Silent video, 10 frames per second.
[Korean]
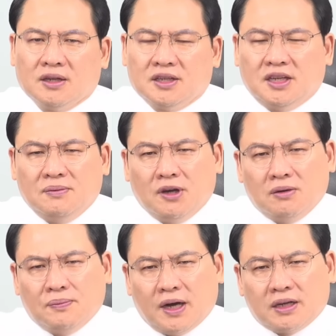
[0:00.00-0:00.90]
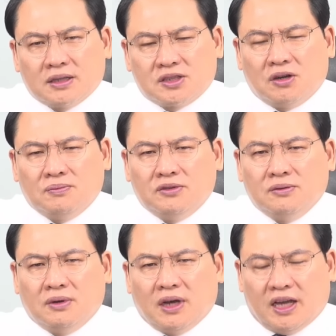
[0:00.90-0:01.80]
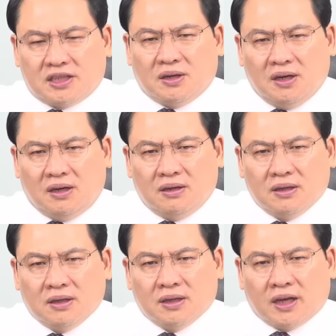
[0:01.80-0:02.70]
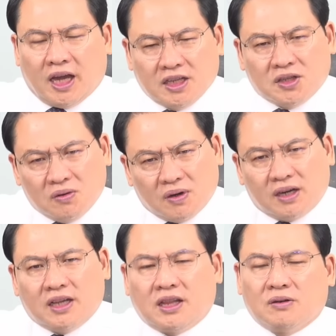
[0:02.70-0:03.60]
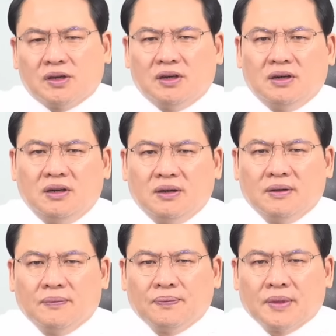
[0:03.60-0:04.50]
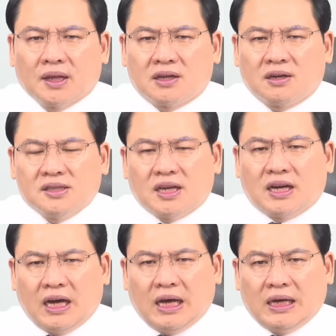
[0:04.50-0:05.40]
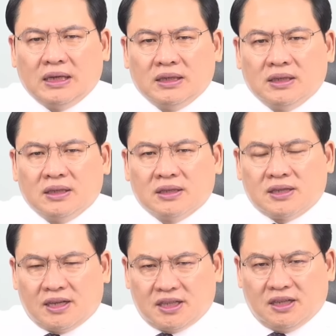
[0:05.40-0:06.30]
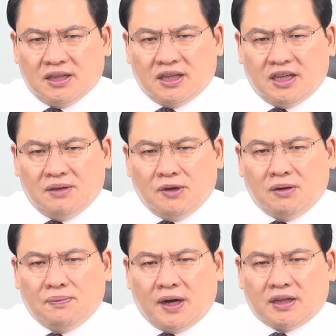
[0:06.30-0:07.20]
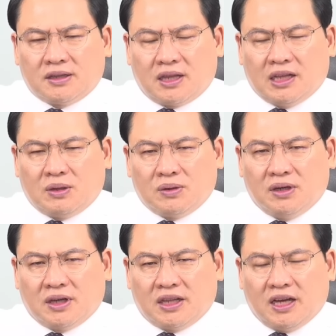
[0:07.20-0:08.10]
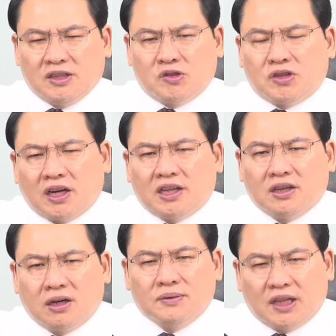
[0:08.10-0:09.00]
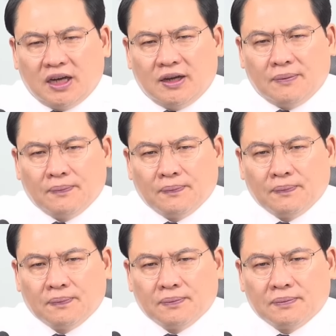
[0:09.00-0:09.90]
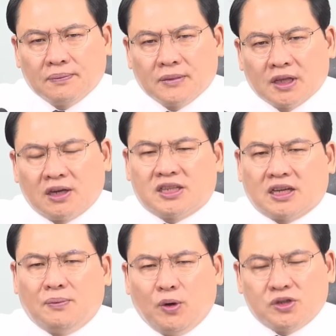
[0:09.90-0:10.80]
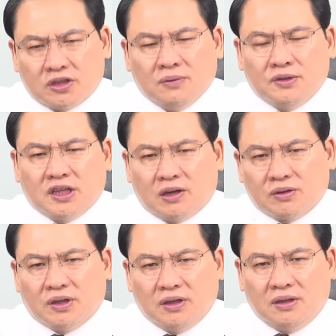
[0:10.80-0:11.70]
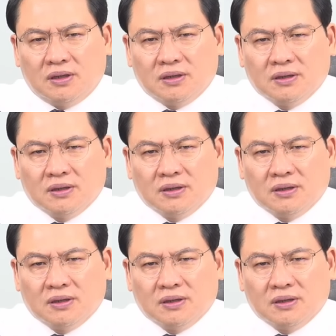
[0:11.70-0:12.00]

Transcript: 이명박 정부에서 행정관을 했다고요. 그런 자가 사실은 이명박 대통령에 대한 수사를 했던 겁니다. 그리고 자기가 모셨던 분이라고요.